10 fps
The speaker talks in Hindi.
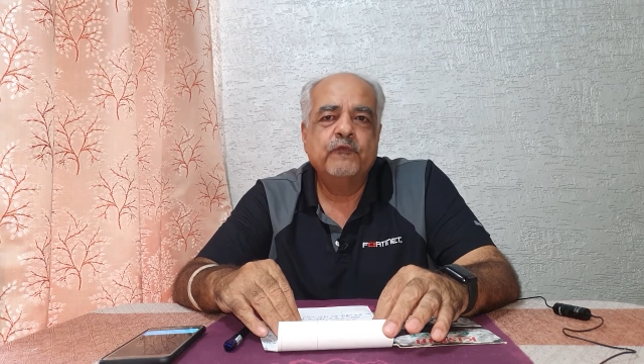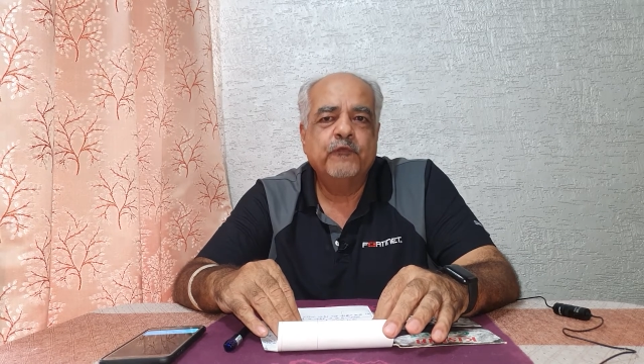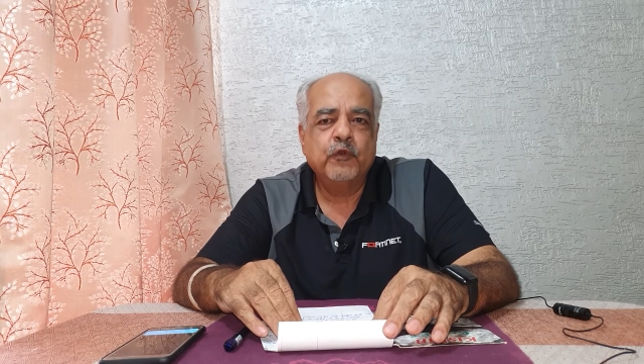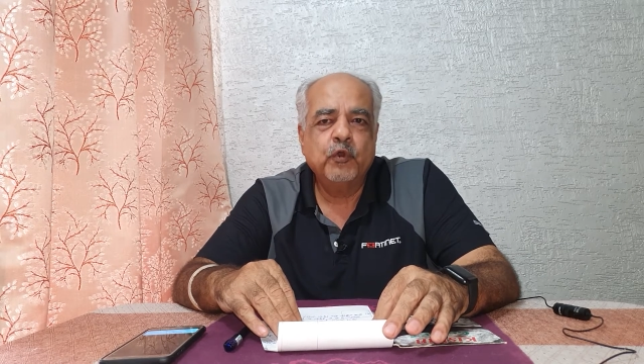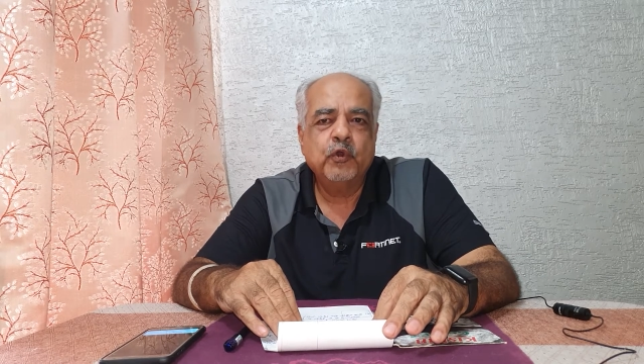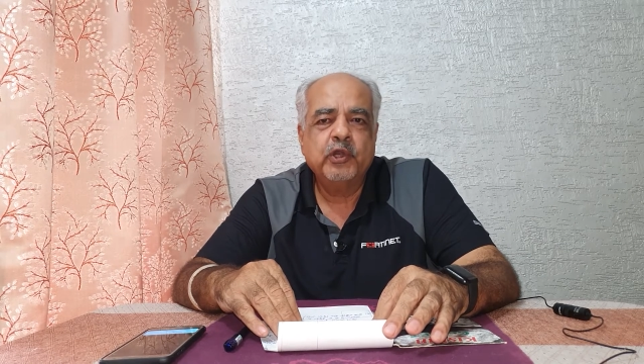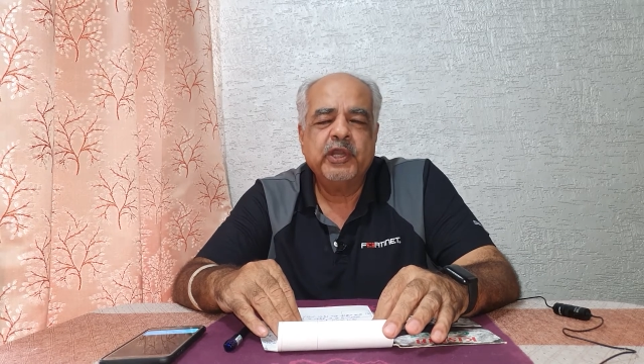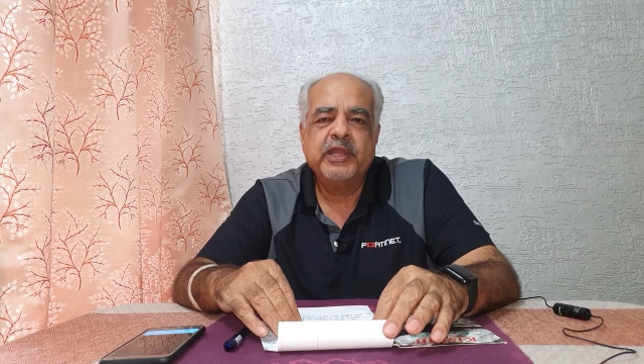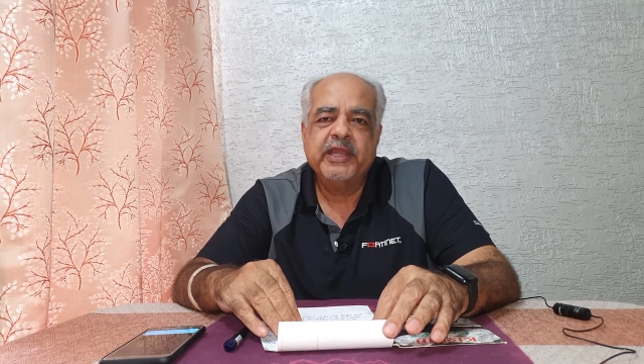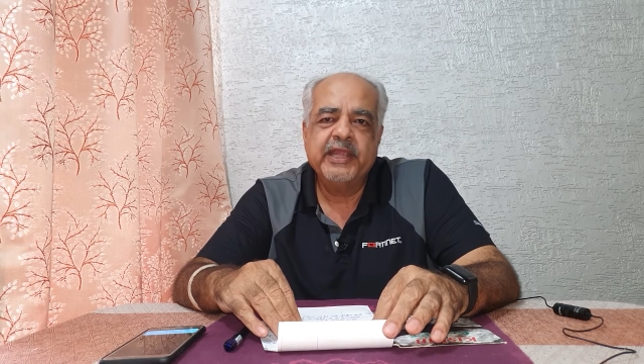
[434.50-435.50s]

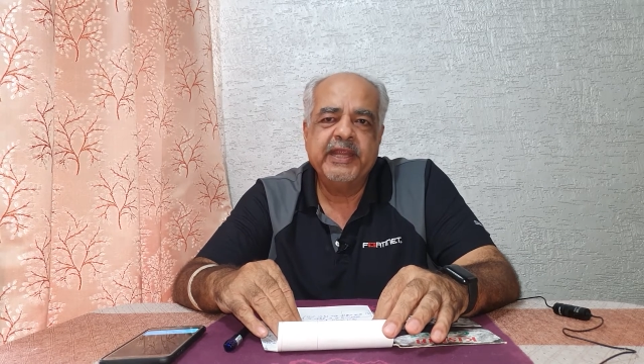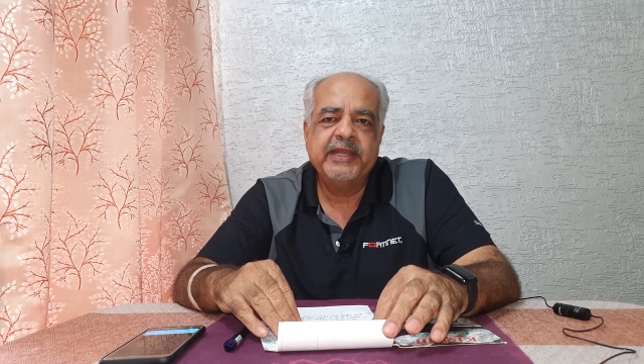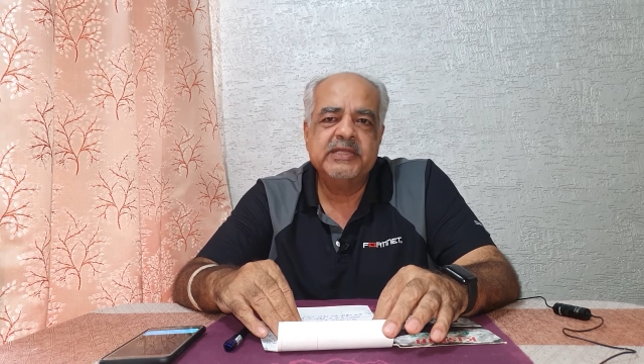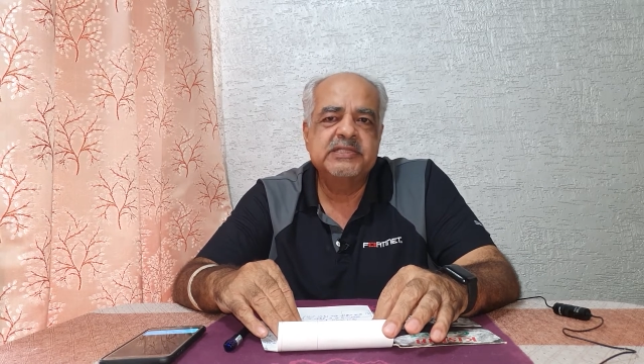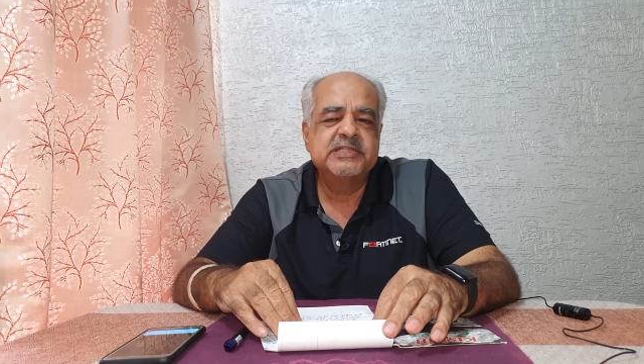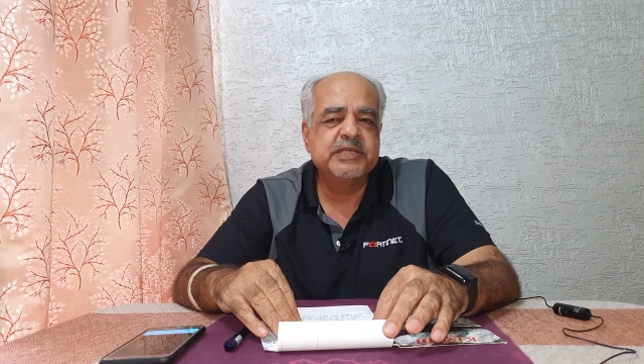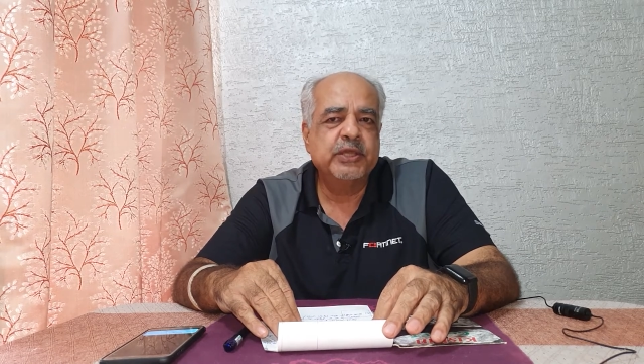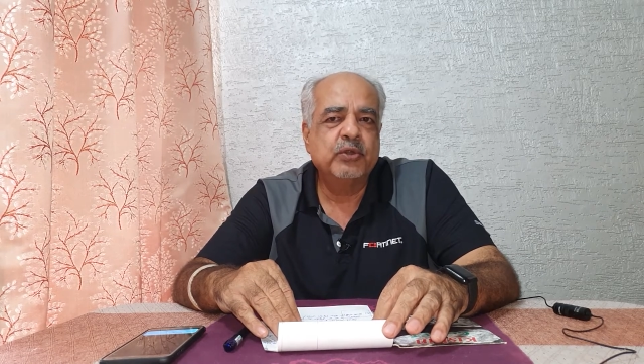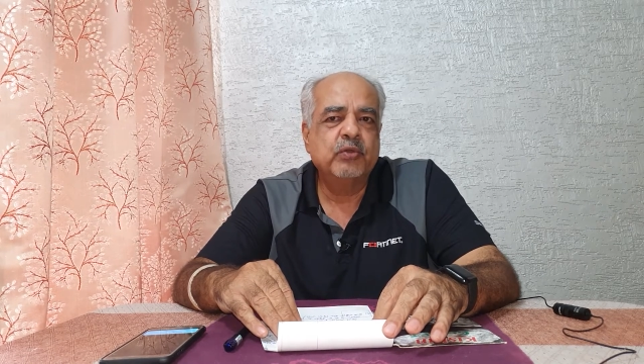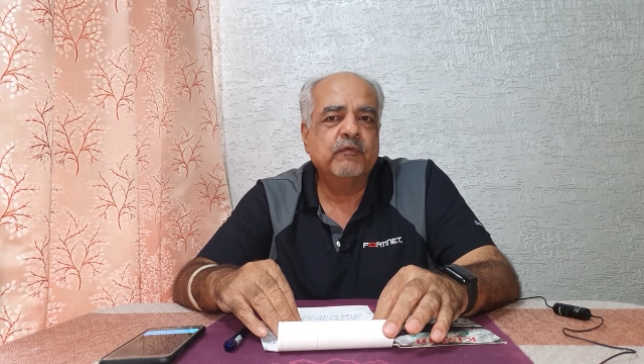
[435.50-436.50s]
फोर एट
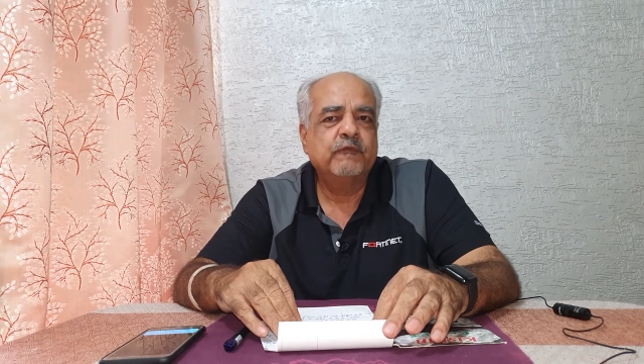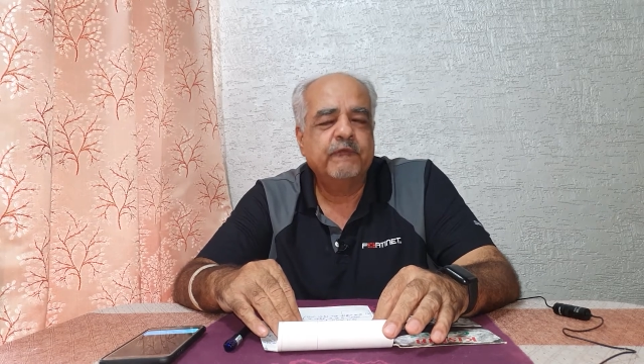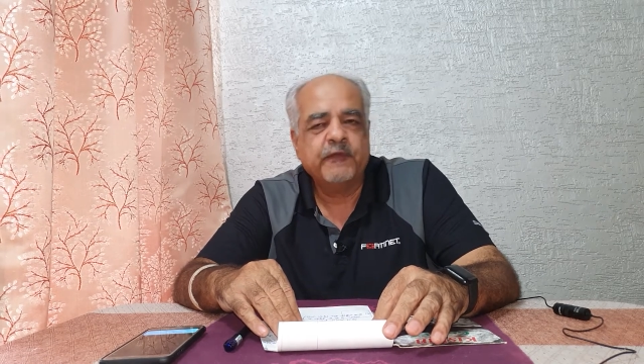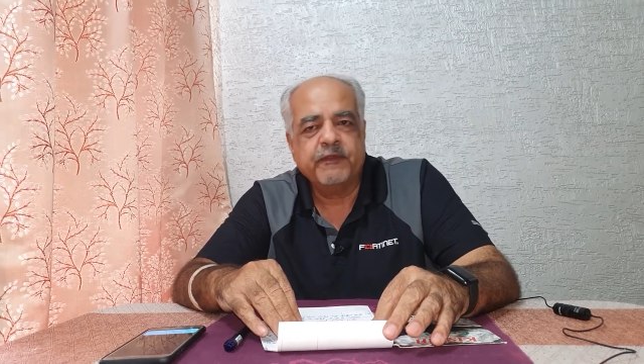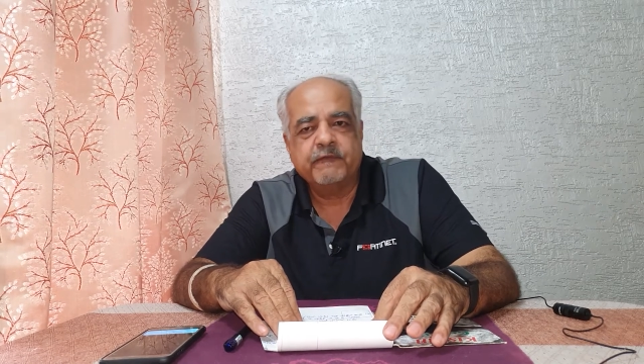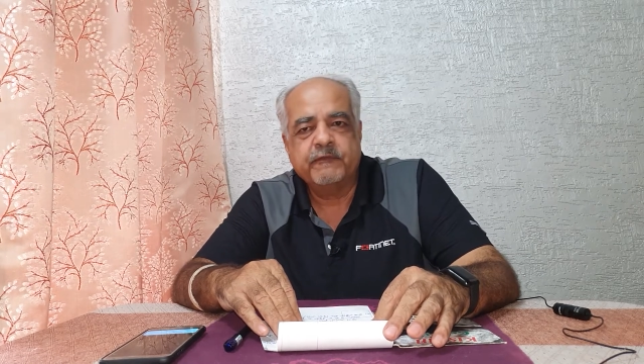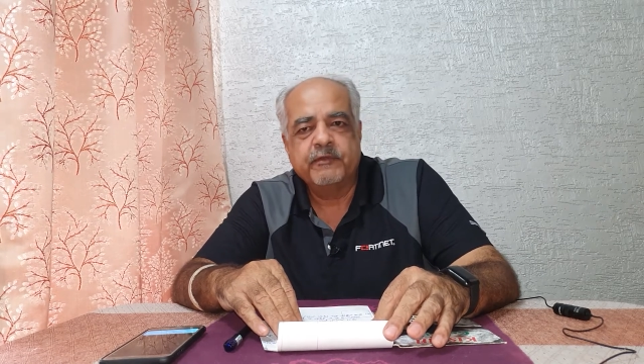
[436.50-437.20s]
ज़ीरो फाइव